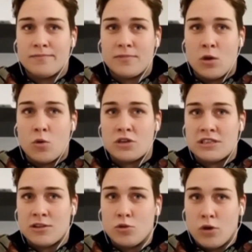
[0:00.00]
in
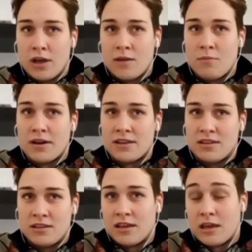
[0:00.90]
queste due
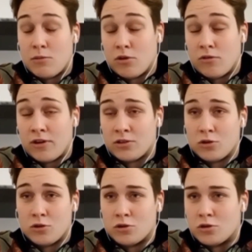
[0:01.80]
partite che abbiamo
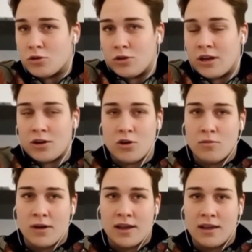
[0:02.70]
fatto contro la
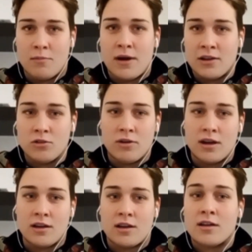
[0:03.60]
Roma e
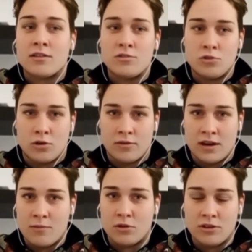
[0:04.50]
Padova
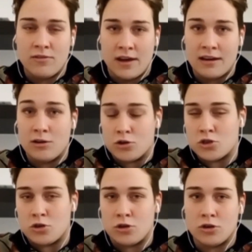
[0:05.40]
proveremo di fare il
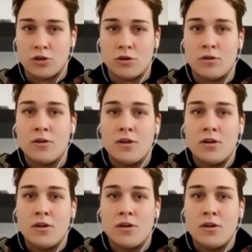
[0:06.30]
nostro